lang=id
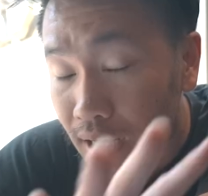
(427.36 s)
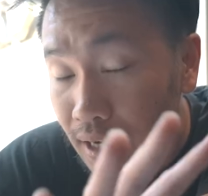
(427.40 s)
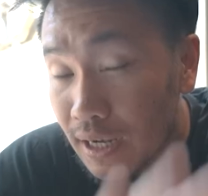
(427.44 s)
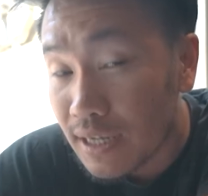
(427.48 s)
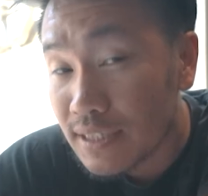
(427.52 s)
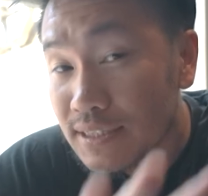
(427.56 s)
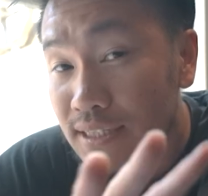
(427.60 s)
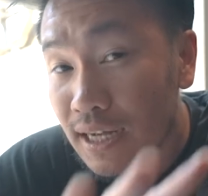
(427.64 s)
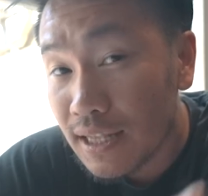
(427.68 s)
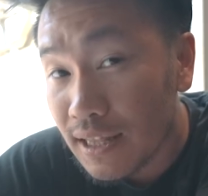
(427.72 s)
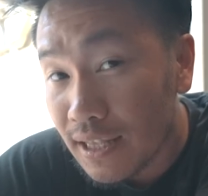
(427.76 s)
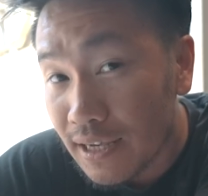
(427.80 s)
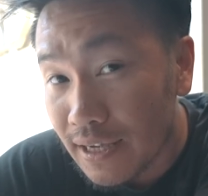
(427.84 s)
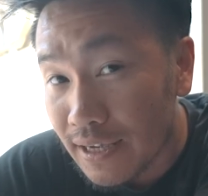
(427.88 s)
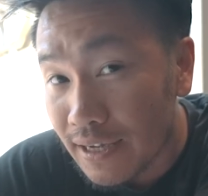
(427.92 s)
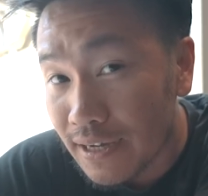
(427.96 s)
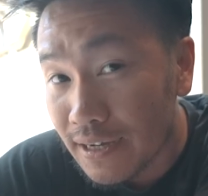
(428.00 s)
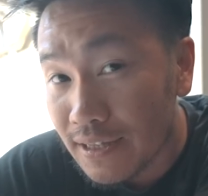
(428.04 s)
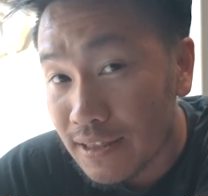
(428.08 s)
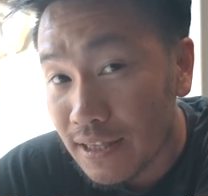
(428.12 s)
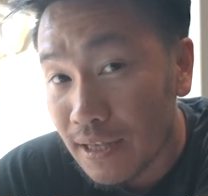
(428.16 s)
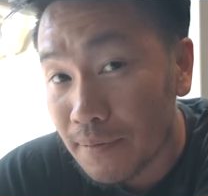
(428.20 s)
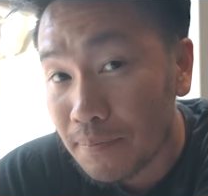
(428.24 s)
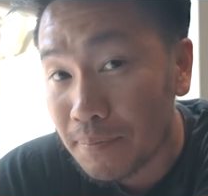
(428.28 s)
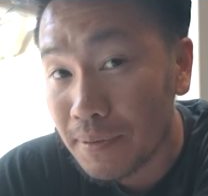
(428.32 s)
Kagak salah
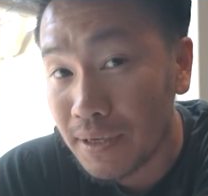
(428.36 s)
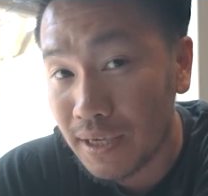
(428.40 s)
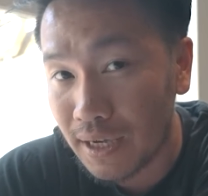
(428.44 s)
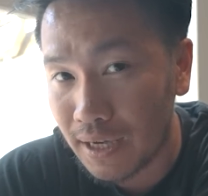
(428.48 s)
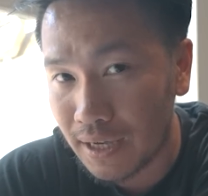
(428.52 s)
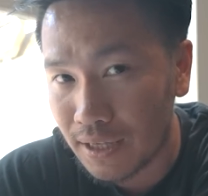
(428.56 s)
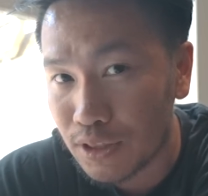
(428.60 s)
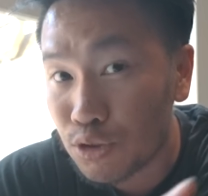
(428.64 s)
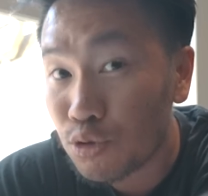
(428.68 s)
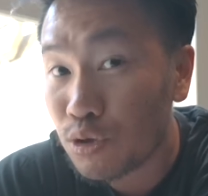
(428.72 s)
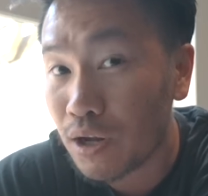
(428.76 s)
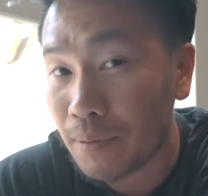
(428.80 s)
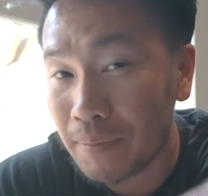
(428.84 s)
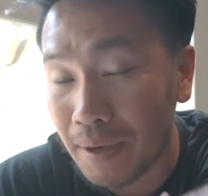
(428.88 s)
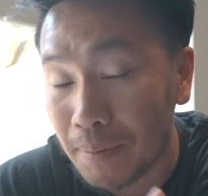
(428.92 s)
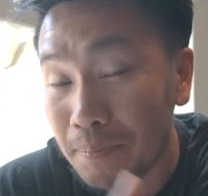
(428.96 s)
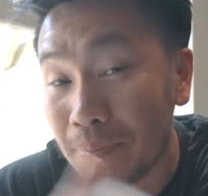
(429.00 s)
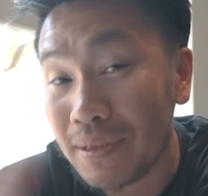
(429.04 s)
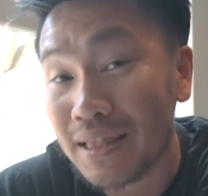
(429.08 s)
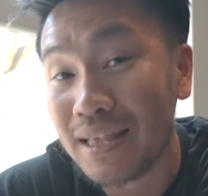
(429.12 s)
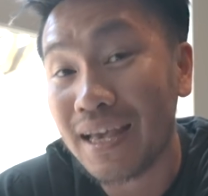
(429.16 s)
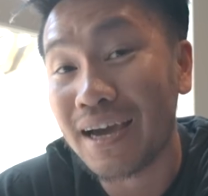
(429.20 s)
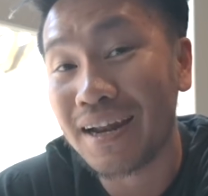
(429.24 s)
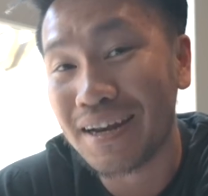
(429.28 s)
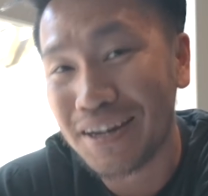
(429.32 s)
ya, tapi ya itu namanya
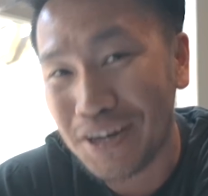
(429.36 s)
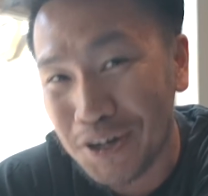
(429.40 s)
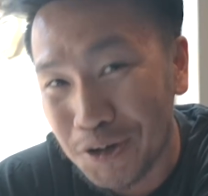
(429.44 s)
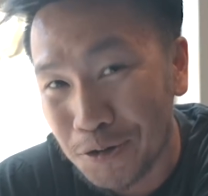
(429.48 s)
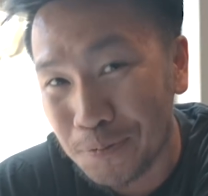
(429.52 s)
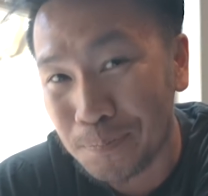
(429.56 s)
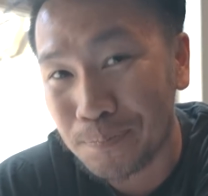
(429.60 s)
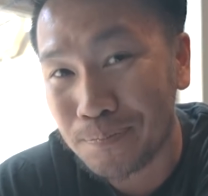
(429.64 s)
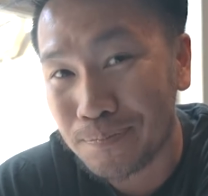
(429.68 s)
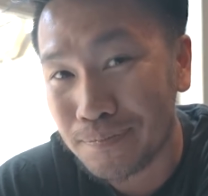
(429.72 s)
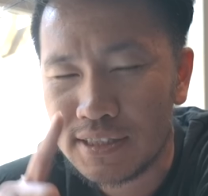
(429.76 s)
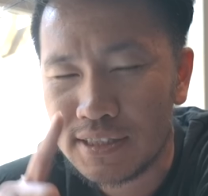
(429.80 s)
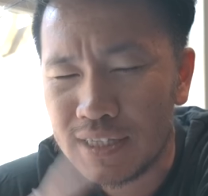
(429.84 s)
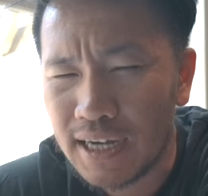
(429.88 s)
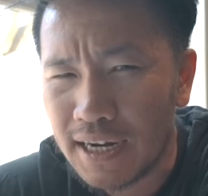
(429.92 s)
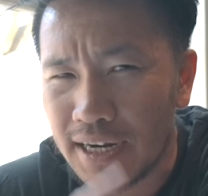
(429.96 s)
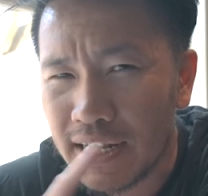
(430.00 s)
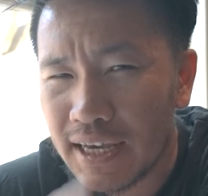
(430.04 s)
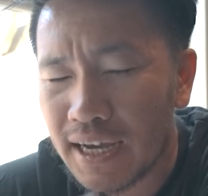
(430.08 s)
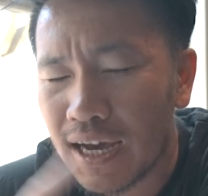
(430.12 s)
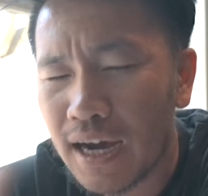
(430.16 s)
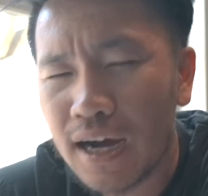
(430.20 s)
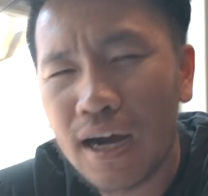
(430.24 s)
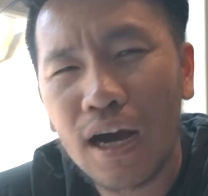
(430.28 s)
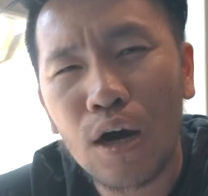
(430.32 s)
pilihan hidup.
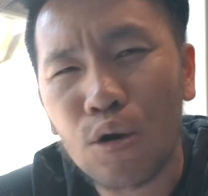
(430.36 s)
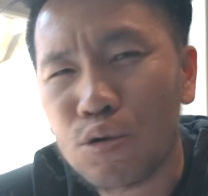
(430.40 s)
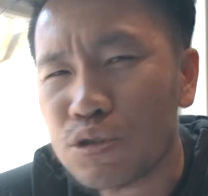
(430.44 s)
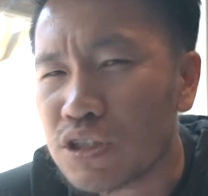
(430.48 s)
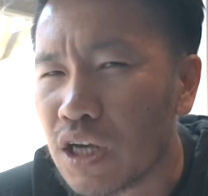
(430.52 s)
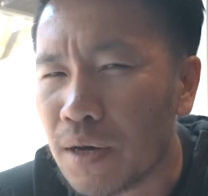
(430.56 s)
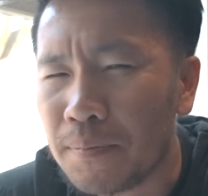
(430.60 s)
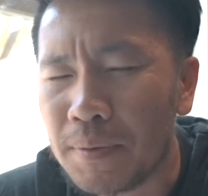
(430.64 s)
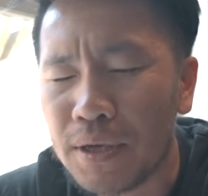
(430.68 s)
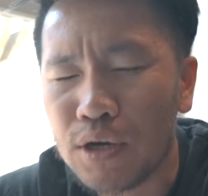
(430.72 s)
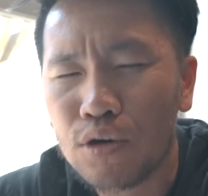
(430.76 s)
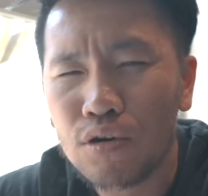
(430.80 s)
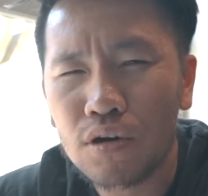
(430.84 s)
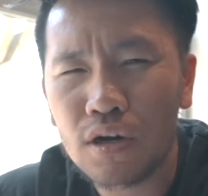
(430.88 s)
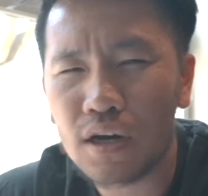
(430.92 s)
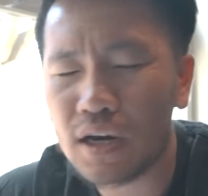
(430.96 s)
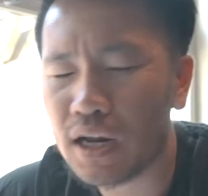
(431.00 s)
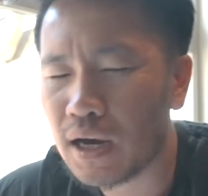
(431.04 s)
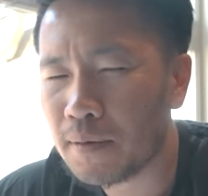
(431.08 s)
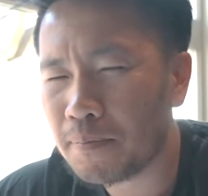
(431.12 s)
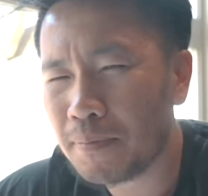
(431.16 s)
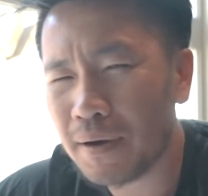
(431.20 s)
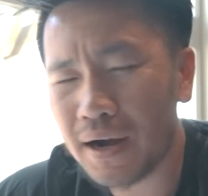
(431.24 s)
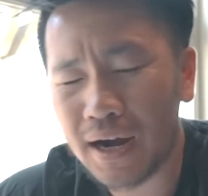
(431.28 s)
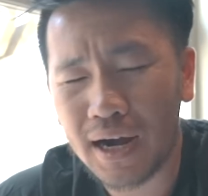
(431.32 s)
Jadi kagak usah bingung
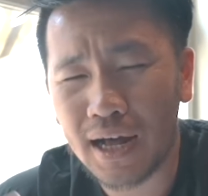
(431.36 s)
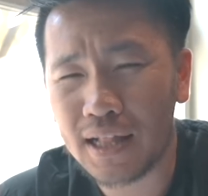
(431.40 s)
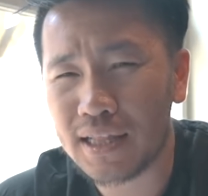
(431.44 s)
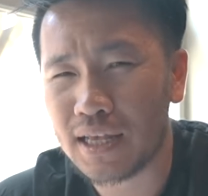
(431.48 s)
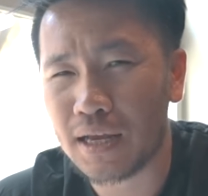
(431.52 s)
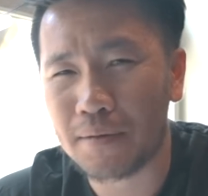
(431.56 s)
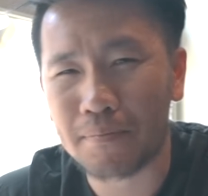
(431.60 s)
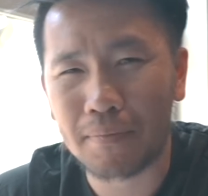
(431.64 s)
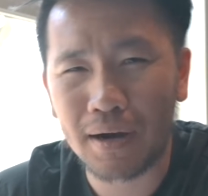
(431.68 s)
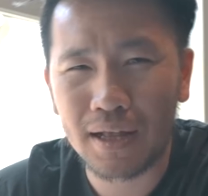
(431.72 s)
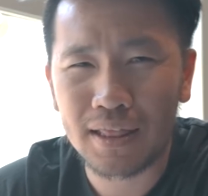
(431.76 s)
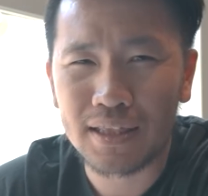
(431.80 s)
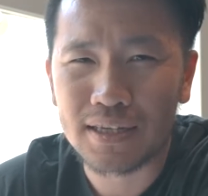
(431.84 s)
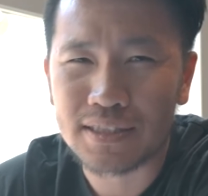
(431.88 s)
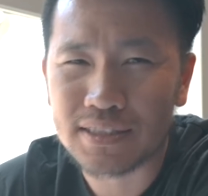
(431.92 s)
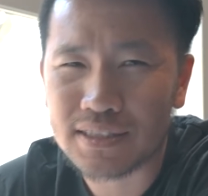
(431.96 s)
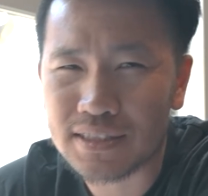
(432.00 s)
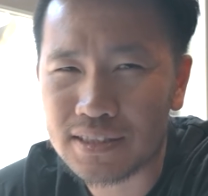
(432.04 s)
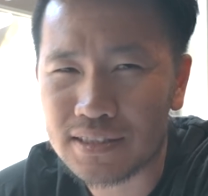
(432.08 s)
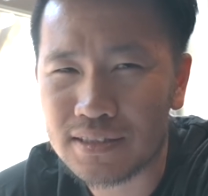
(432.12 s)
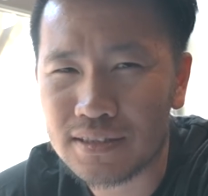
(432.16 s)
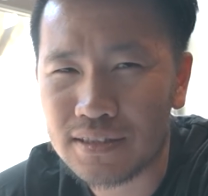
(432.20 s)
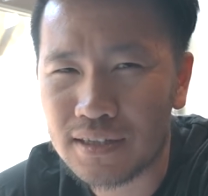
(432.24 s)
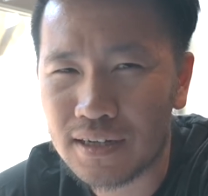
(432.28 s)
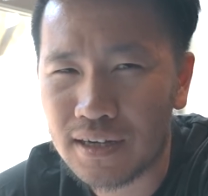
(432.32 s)
kenapa kalian
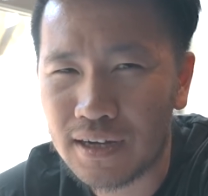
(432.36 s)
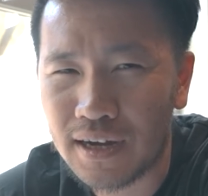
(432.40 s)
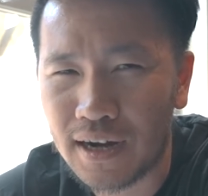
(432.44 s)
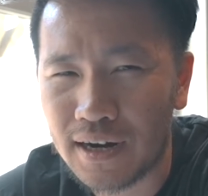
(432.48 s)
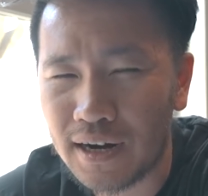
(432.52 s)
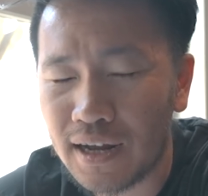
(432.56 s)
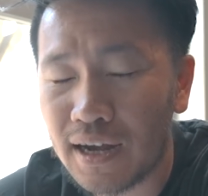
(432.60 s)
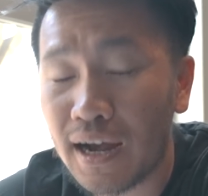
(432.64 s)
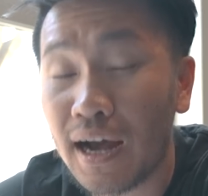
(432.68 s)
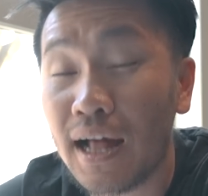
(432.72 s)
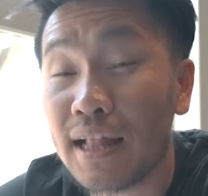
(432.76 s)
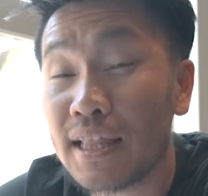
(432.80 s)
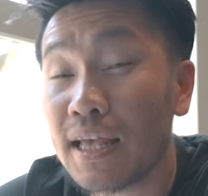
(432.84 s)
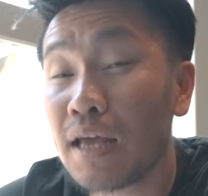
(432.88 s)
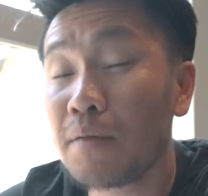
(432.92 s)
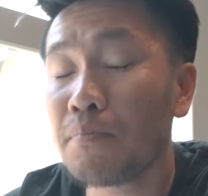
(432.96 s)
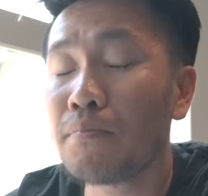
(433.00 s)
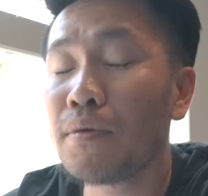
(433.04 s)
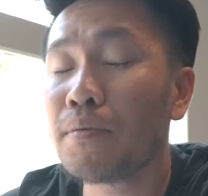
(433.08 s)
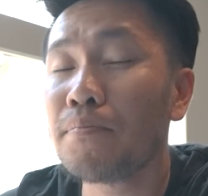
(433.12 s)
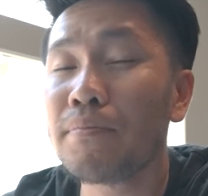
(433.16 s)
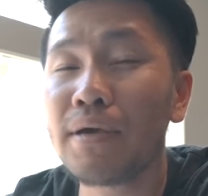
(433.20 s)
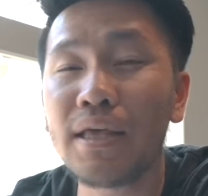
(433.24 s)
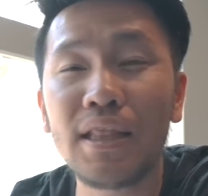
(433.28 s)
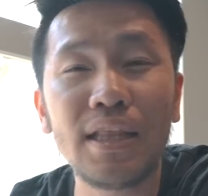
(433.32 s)
males. Karena kalian
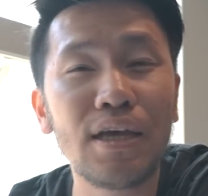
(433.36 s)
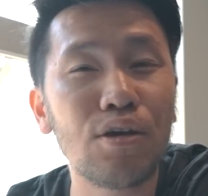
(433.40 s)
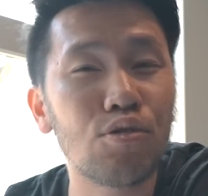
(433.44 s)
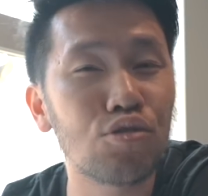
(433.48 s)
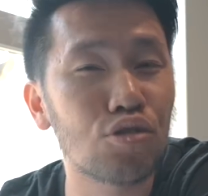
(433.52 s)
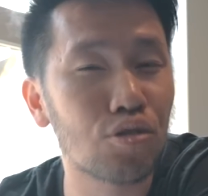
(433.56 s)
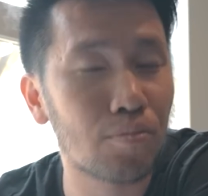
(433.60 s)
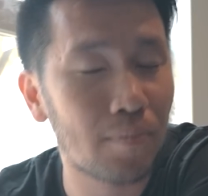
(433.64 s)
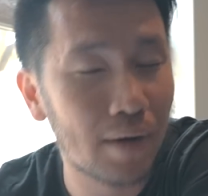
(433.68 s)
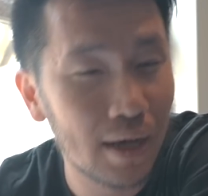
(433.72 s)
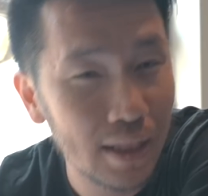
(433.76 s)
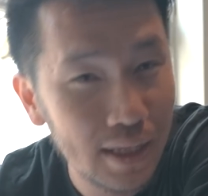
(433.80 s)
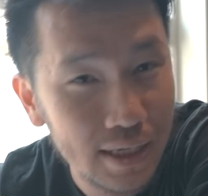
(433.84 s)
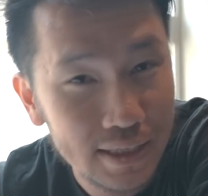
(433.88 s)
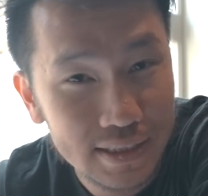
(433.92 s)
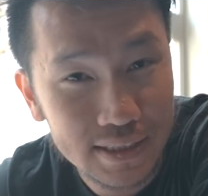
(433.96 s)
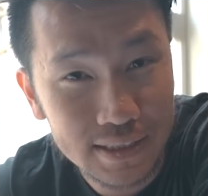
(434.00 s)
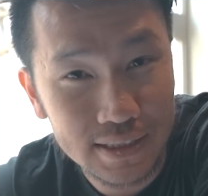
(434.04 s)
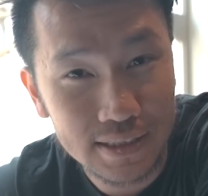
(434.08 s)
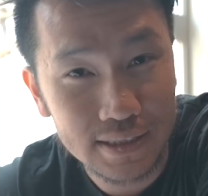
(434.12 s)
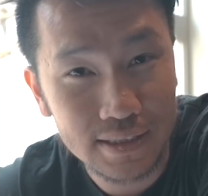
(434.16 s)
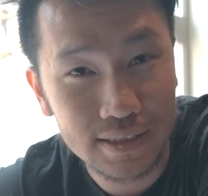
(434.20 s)
memilih untuk males.